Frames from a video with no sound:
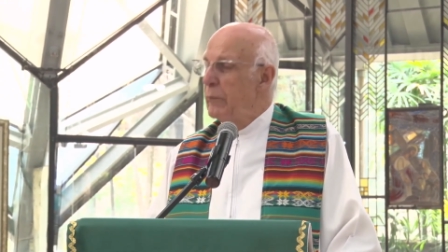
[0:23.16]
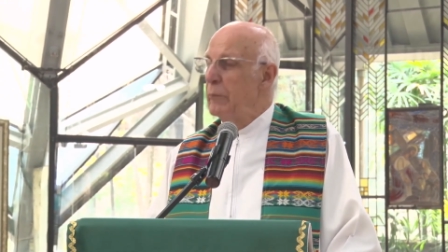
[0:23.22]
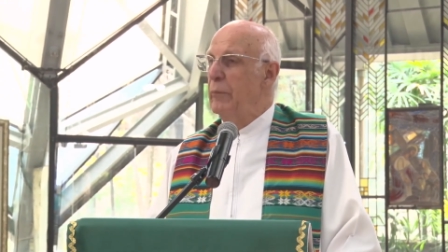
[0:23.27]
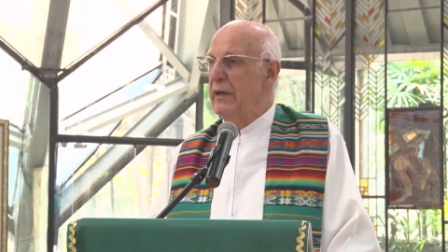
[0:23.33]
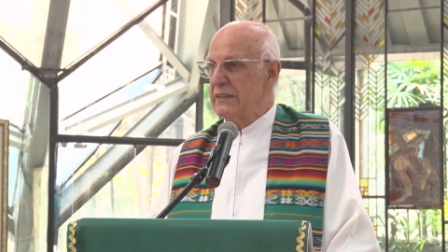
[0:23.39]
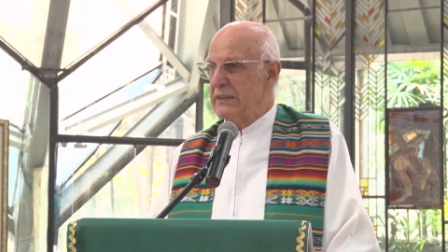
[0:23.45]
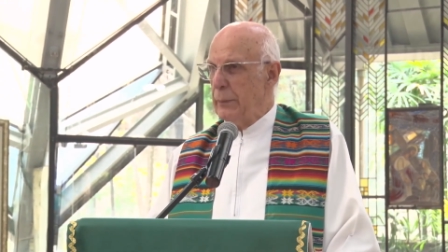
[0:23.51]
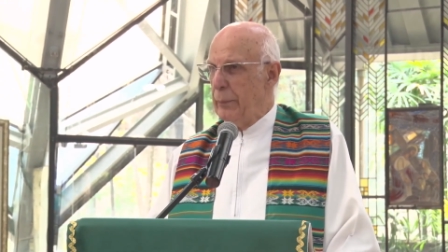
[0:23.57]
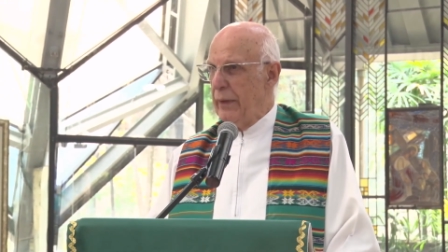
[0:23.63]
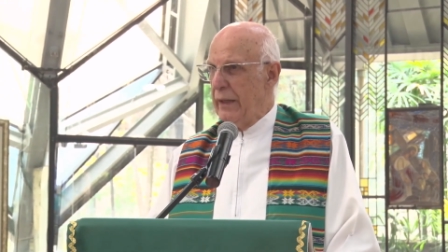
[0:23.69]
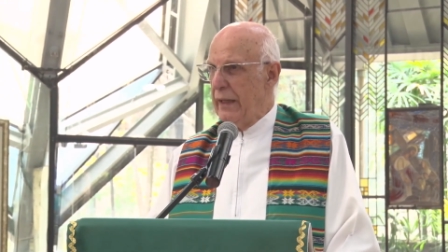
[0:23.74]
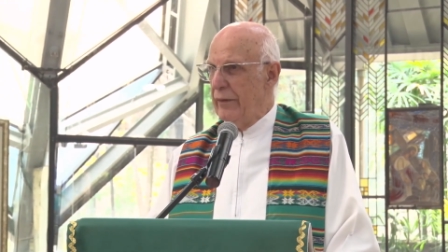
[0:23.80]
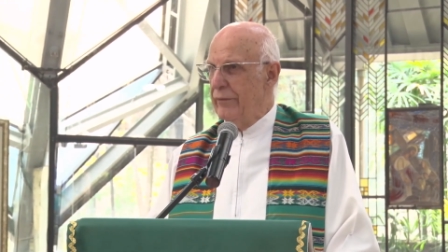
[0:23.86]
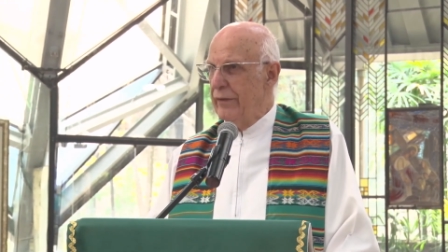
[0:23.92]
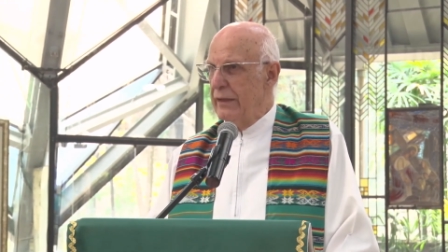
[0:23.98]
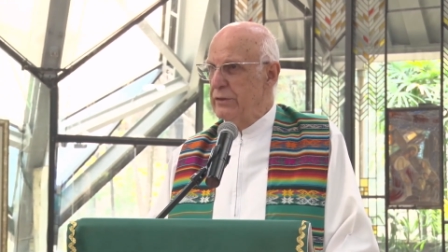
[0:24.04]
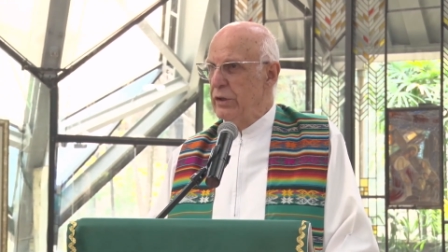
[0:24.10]
mas a
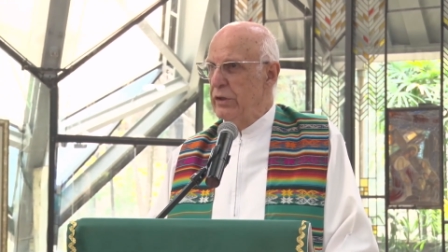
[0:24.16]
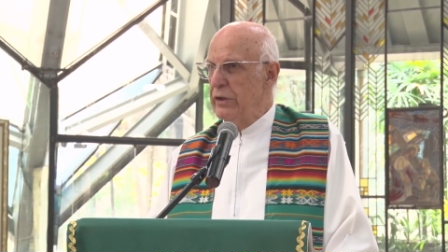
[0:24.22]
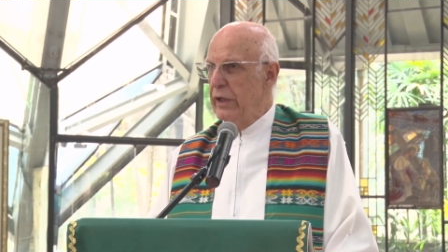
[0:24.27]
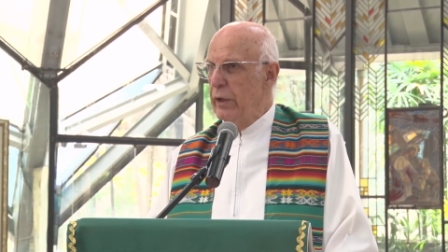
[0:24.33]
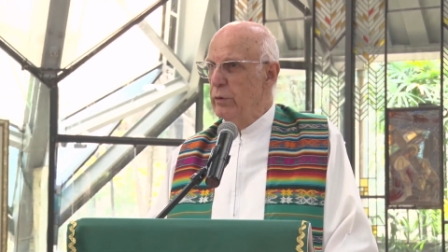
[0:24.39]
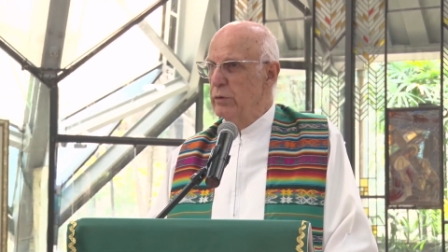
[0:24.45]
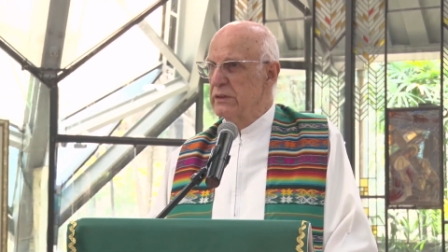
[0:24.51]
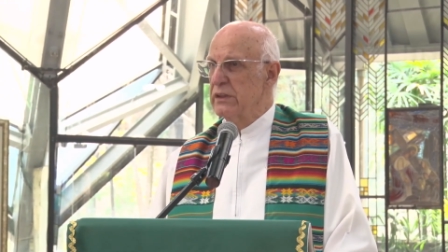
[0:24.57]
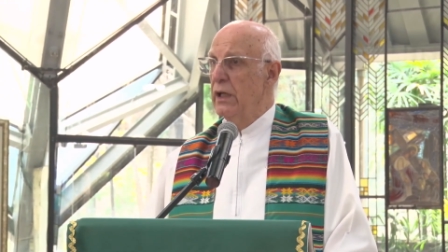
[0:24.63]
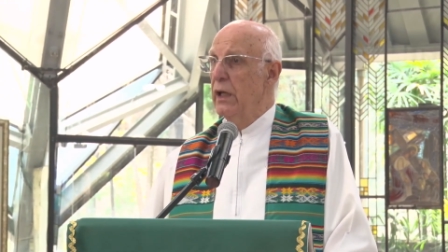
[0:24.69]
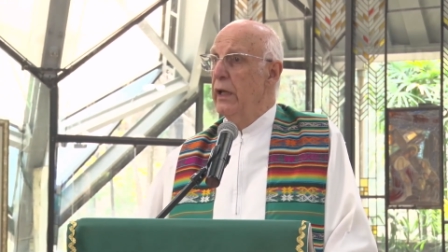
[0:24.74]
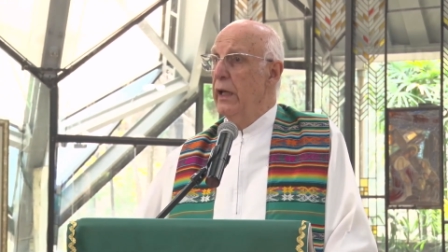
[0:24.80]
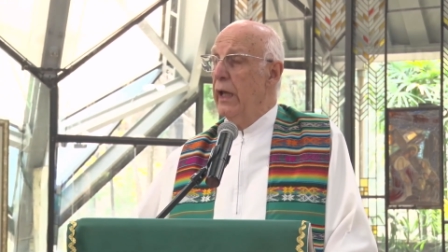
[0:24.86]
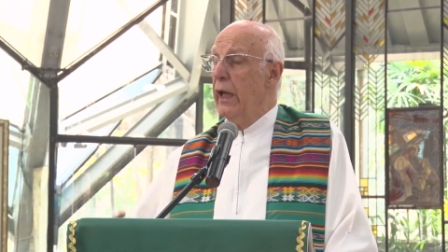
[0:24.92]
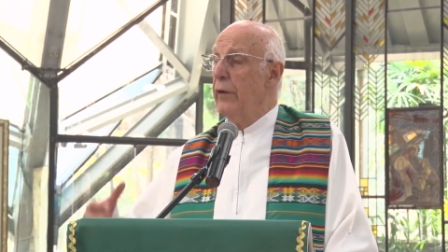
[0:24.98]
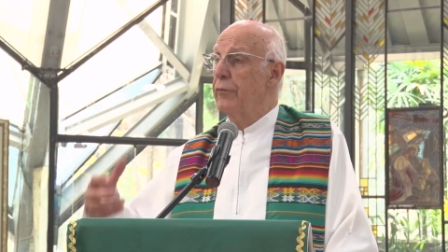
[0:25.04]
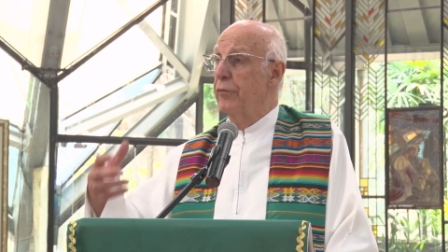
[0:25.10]
palavra de Deus
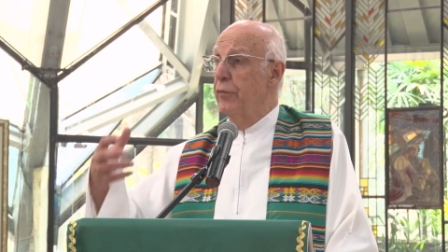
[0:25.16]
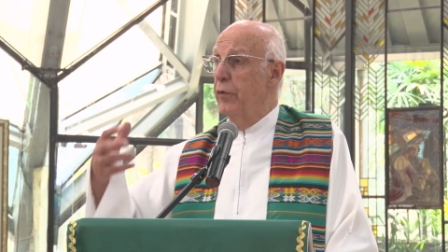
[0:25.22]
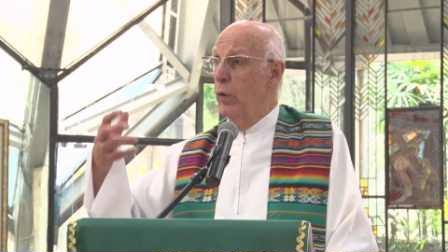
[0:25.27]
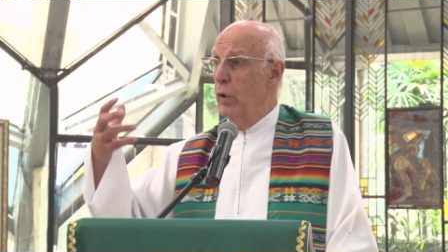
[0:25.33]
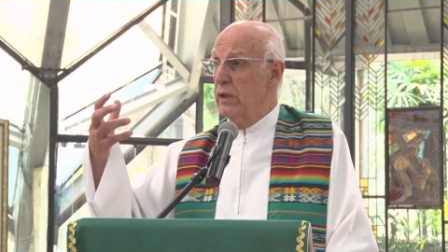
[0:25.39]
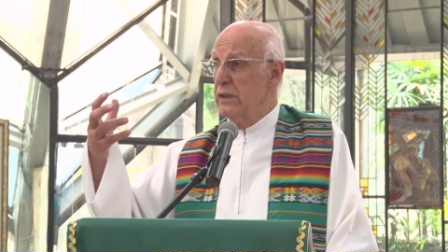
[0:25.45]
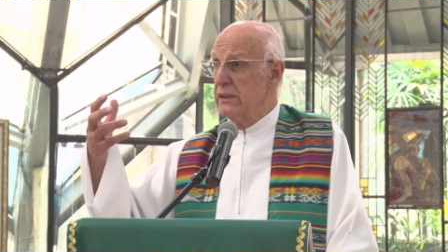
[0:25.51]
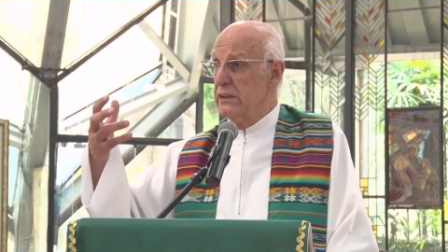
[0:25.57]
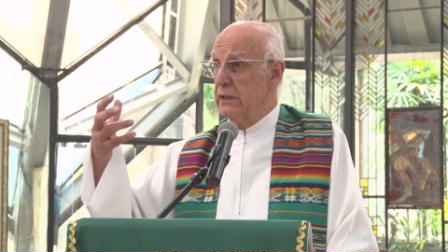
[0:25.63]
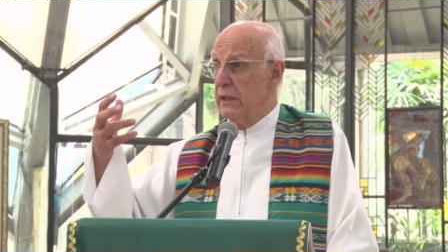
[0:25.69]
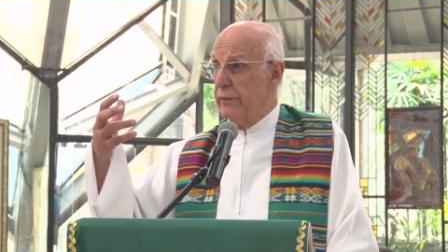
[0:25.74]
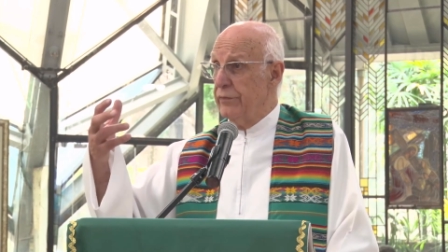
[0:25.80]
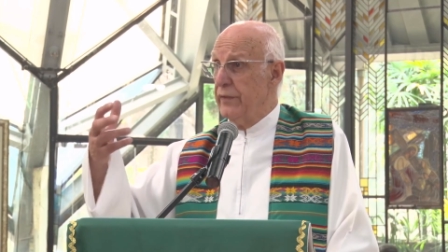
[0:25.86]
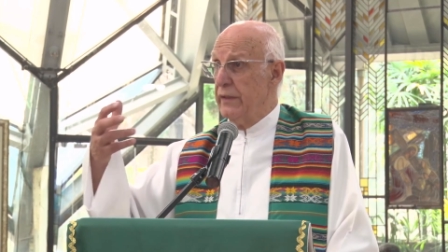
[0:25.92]
é força,